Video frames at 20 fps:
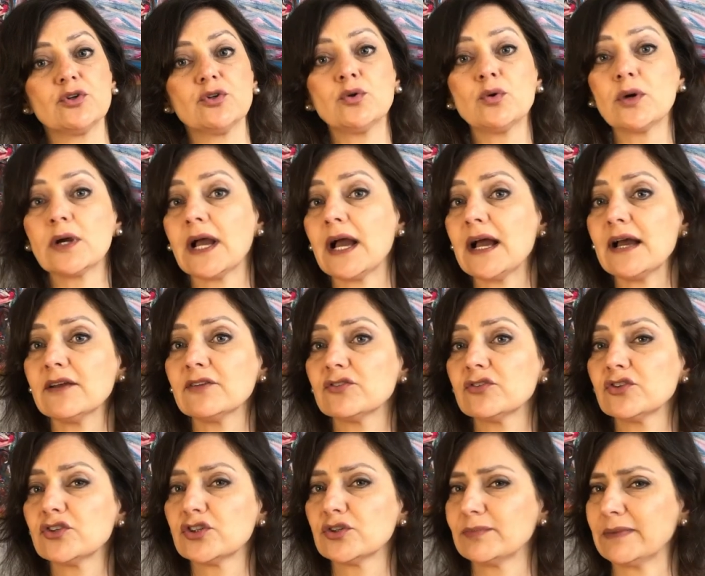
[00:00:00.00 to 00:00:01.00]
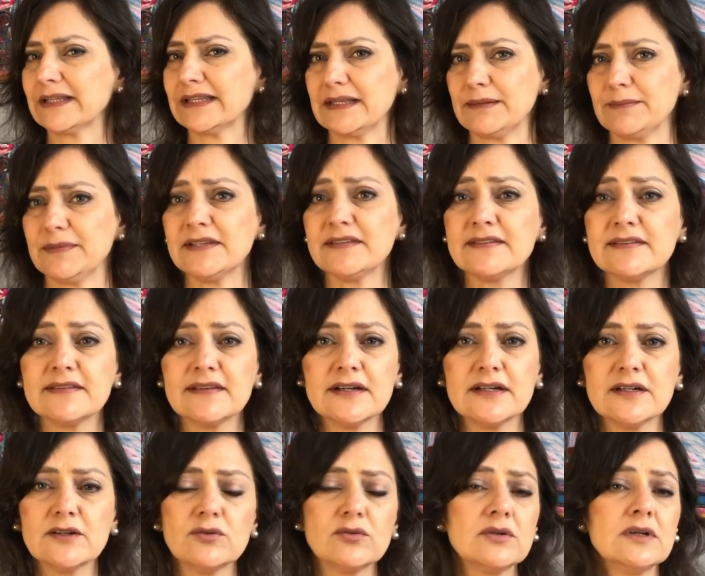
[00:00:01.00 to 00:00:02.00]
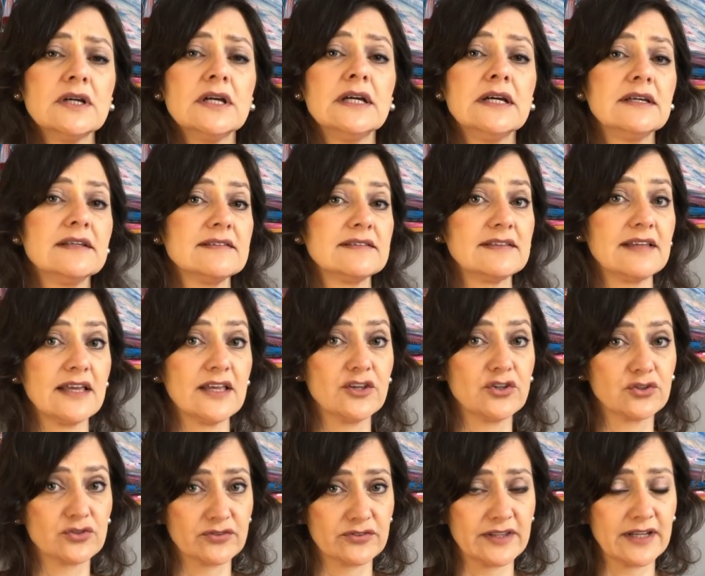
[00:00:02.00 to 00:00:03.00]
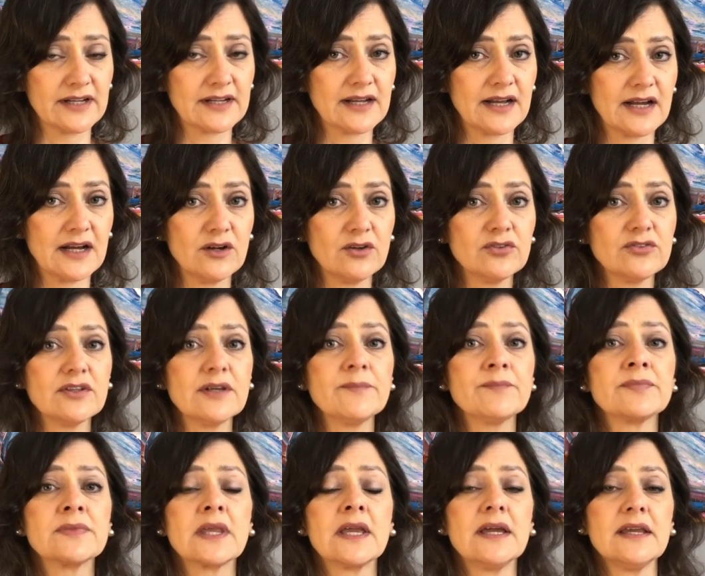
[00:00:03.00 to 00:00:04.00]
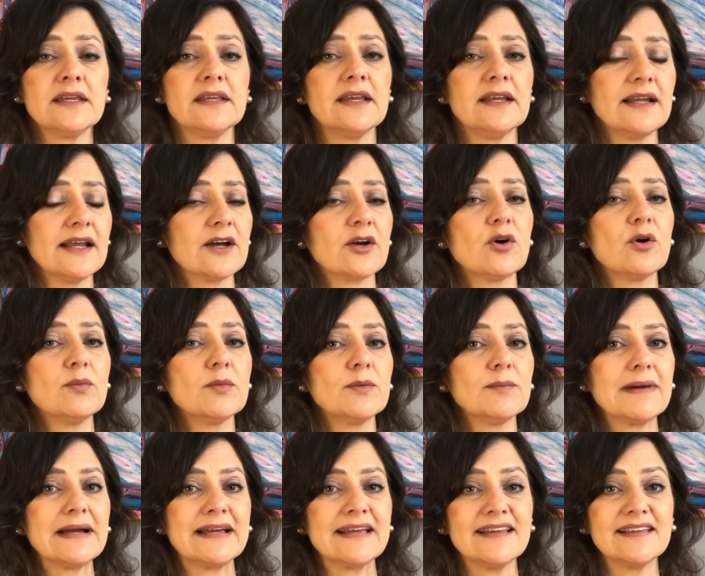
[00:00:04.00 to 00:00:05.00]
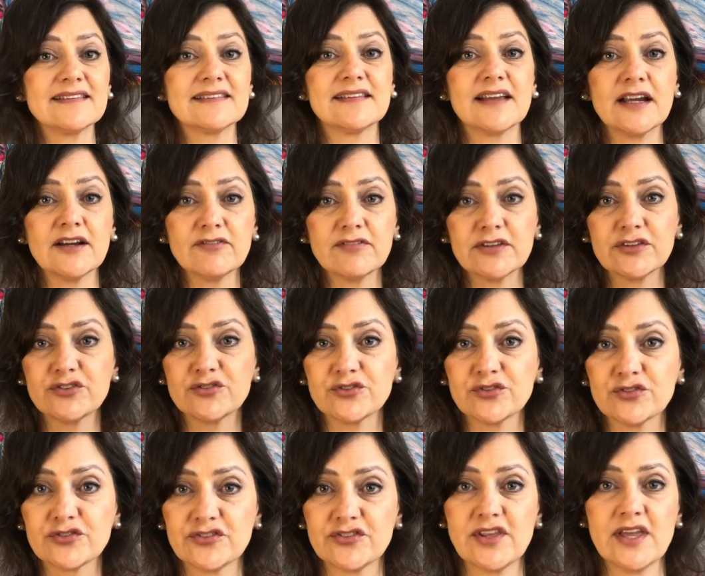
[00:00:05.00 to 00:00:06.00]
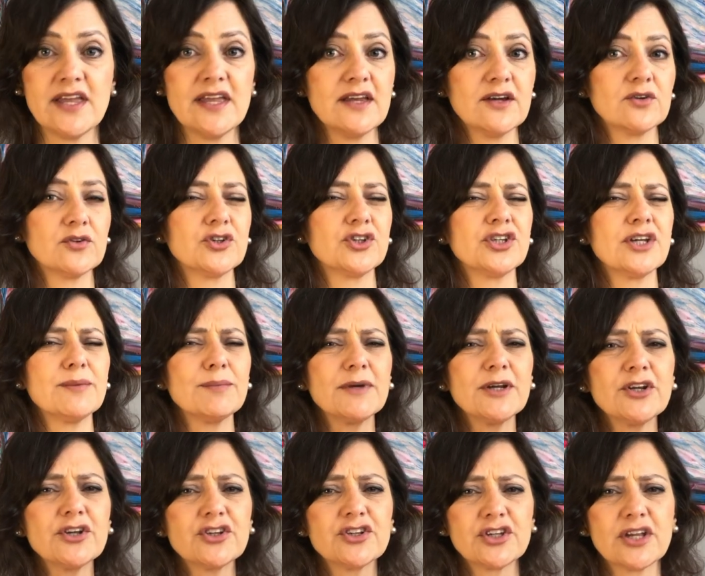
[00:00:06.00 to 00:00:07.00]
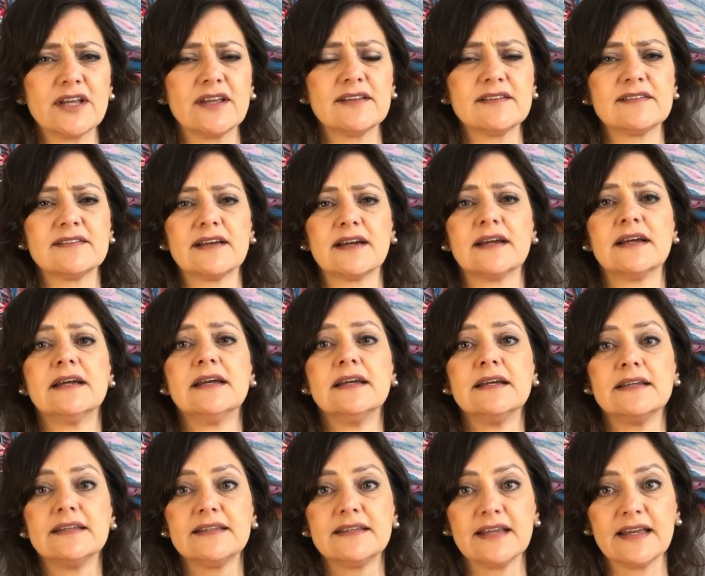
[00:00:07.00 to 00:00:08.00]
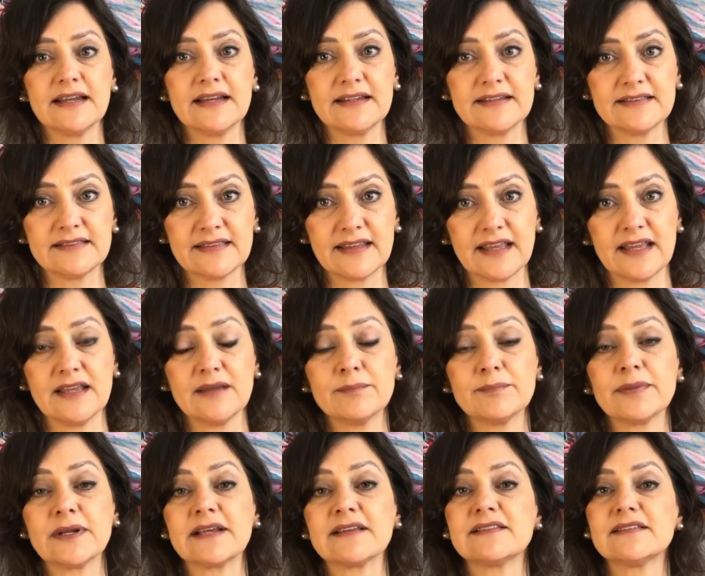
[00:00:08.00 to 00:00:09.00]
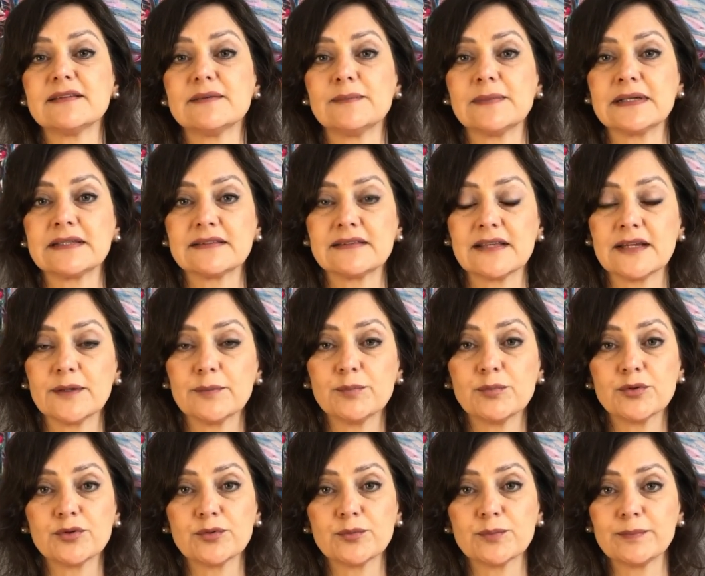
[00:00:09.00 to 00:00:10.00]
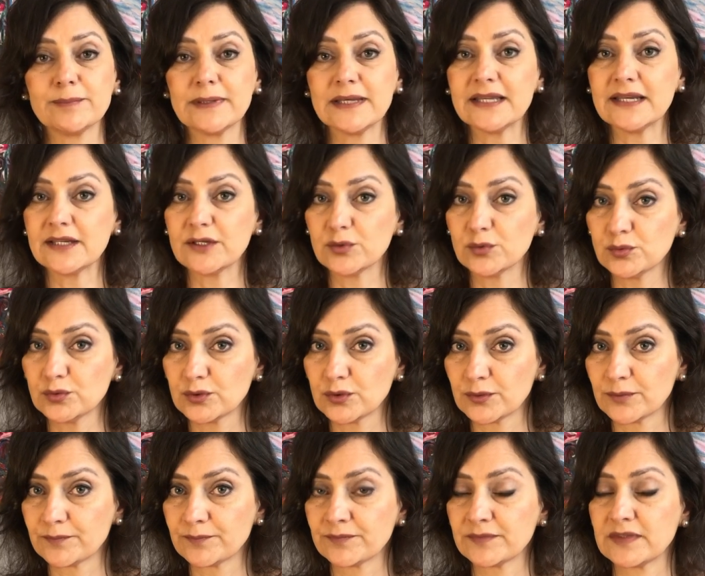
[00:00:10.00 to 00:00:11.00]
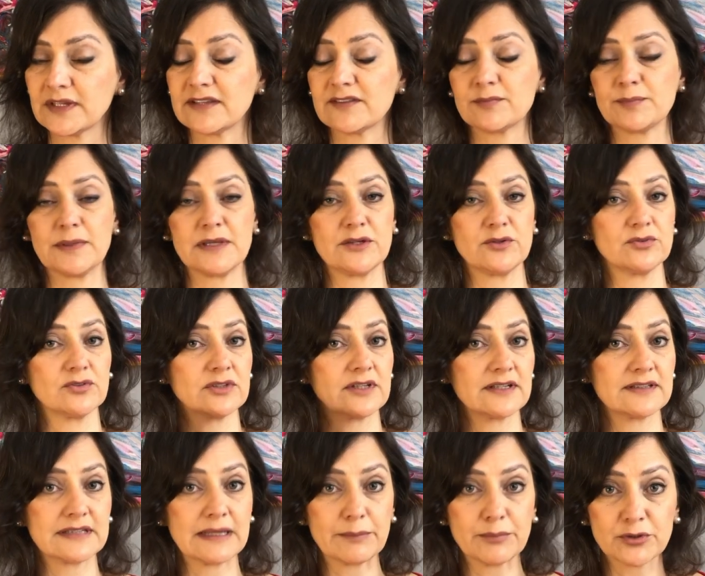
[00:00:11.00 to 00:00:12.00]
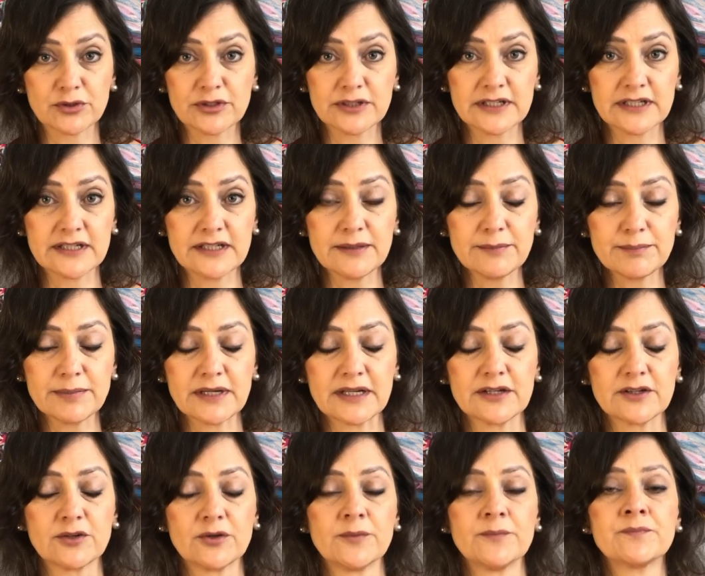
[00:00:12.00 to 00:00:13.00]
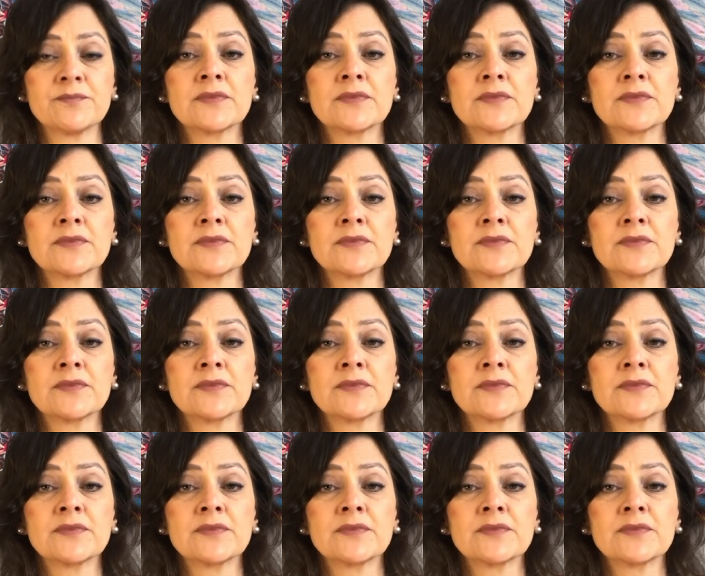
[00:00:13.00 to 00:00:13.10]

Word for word: no caso de uma demissão sem justa causa e ele é como uma reserva de sossego, de emergência que ele tem para se manter por um período, nesse período que ele está procurando emprego.